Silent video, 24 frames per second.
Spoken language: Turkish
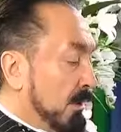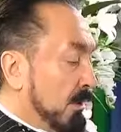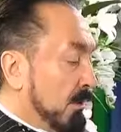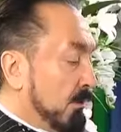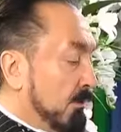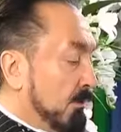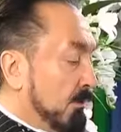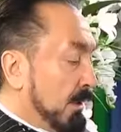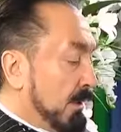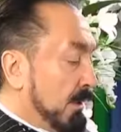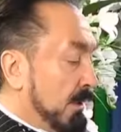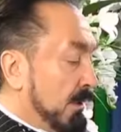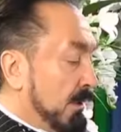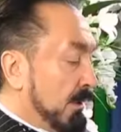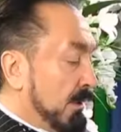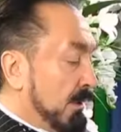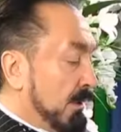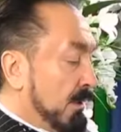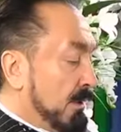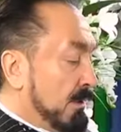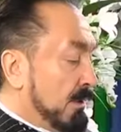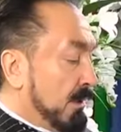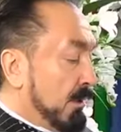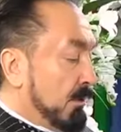diye bilinen
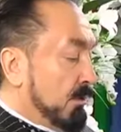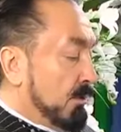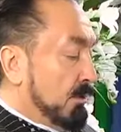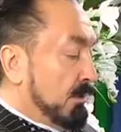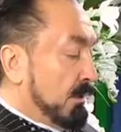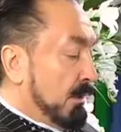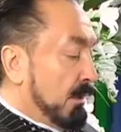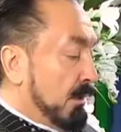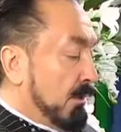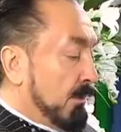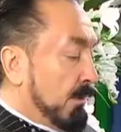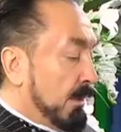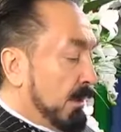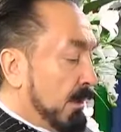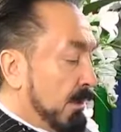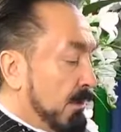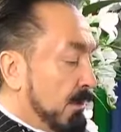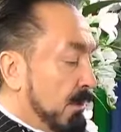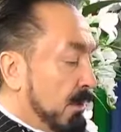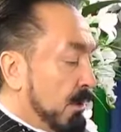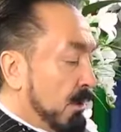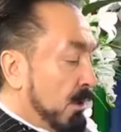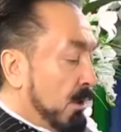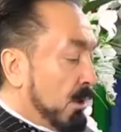yasal
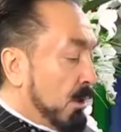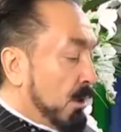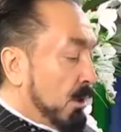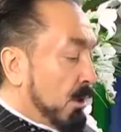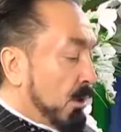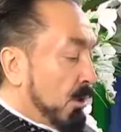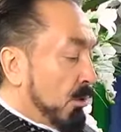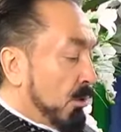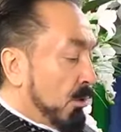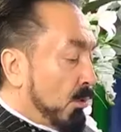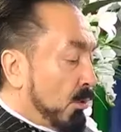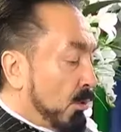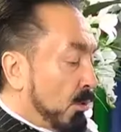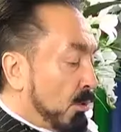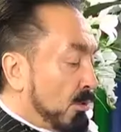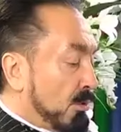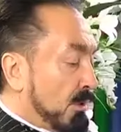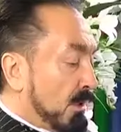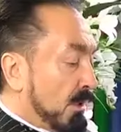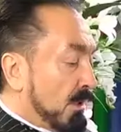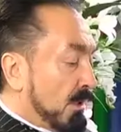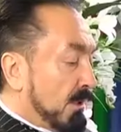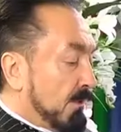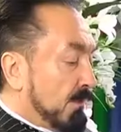düzenlemeler,
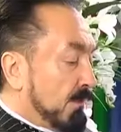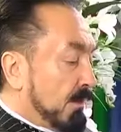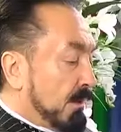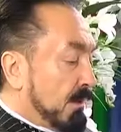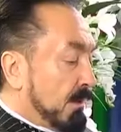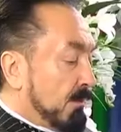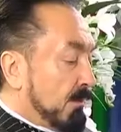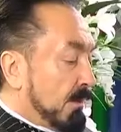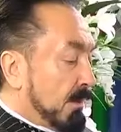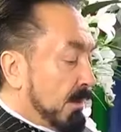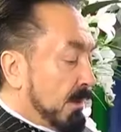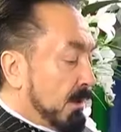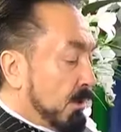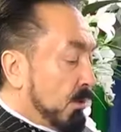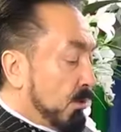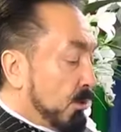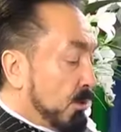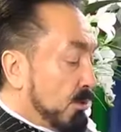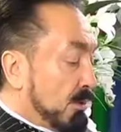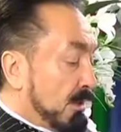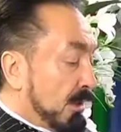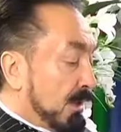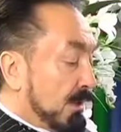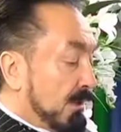özellik, verilme,
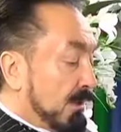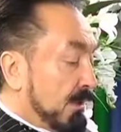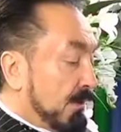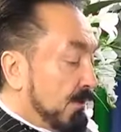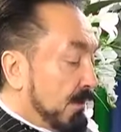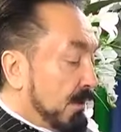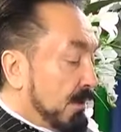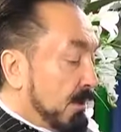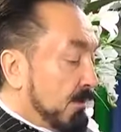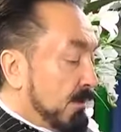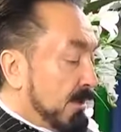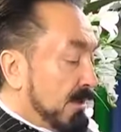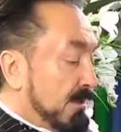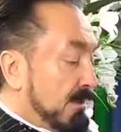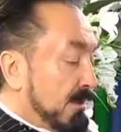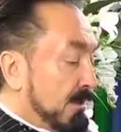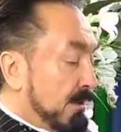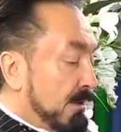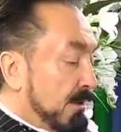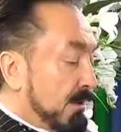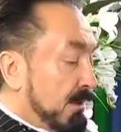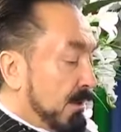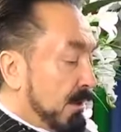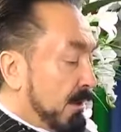özellik
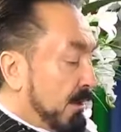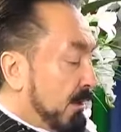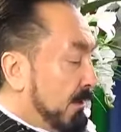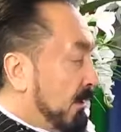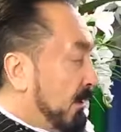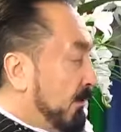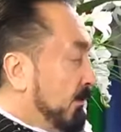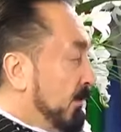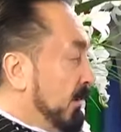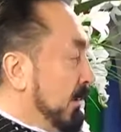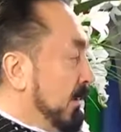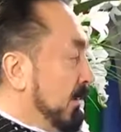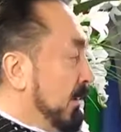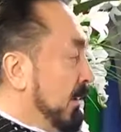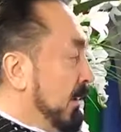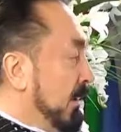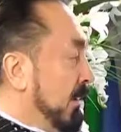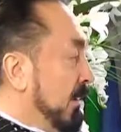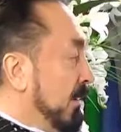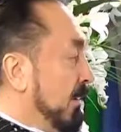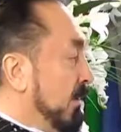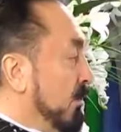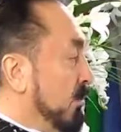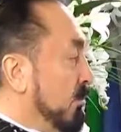verilmesinin
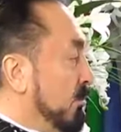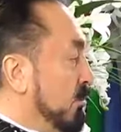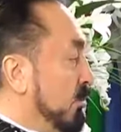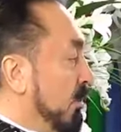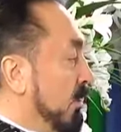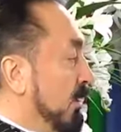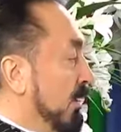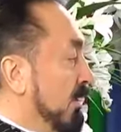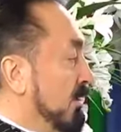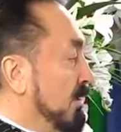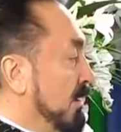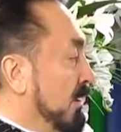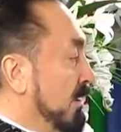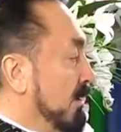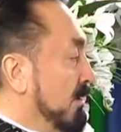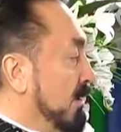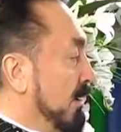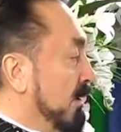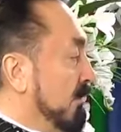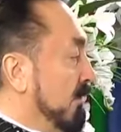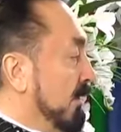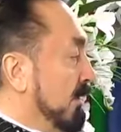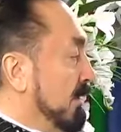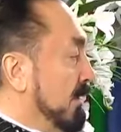akabinde sokağa çıkacak